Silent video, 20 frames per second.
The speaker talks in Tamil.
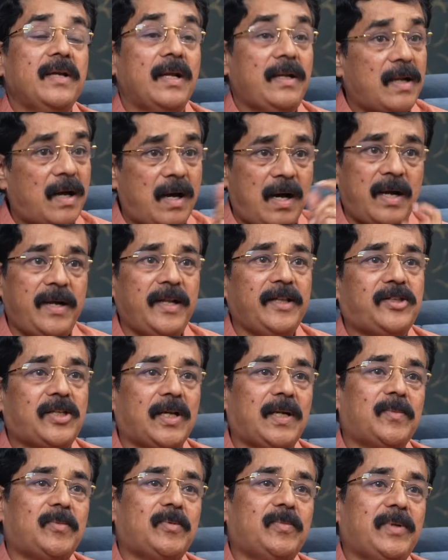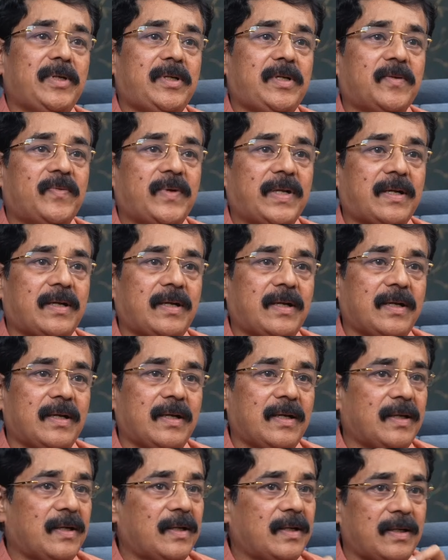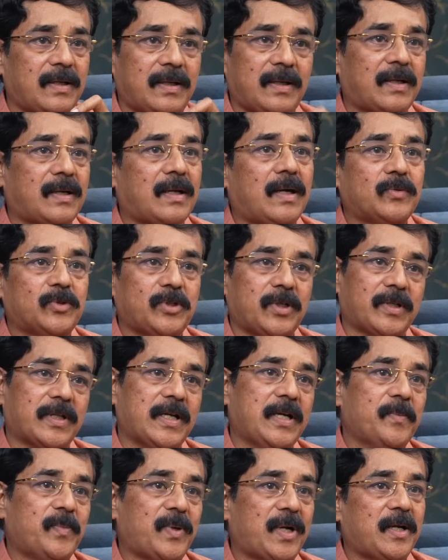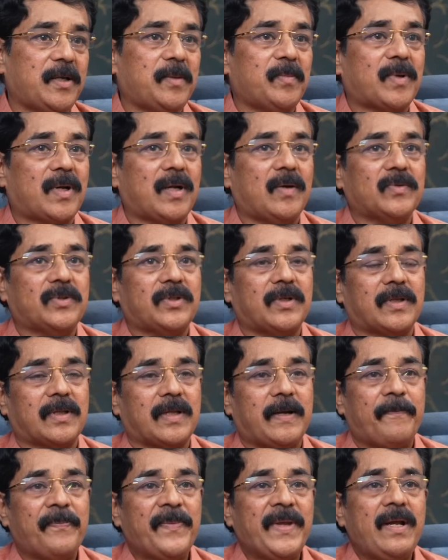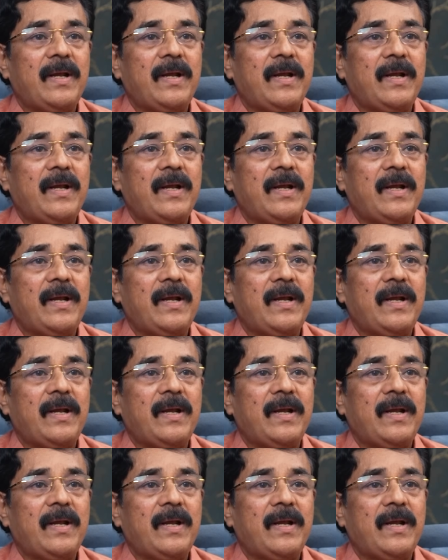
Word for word: எல்லா அடித்தளமும் இட்டவர் ராவுத்தர் தான் இப்ராஹிம் ராவுத்தர் தான்